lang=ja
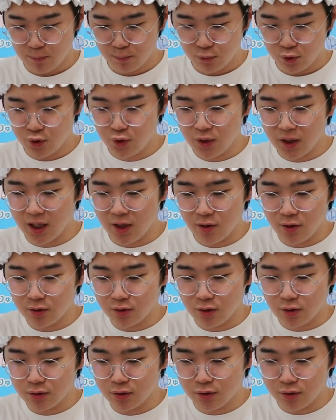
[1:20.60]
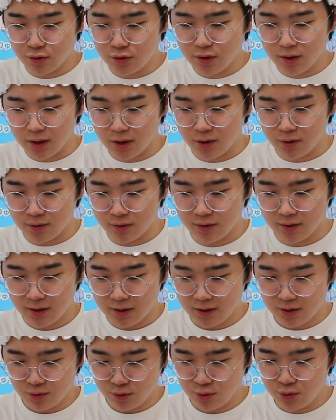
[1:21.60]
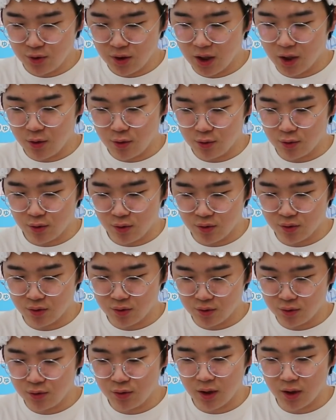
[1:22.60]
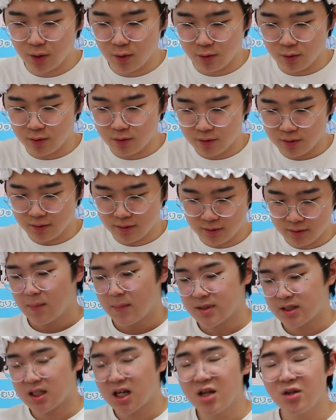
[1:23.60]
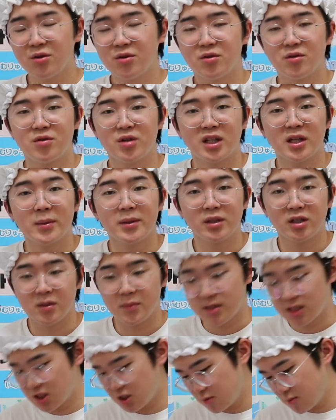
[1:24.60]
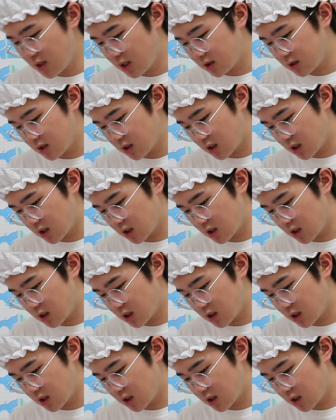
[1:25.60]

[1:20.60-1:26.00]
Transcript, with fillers: トゥンカロントントゥンカロントゥンカロントントゥンカロン私韓国で食べた時めっちゃうまかった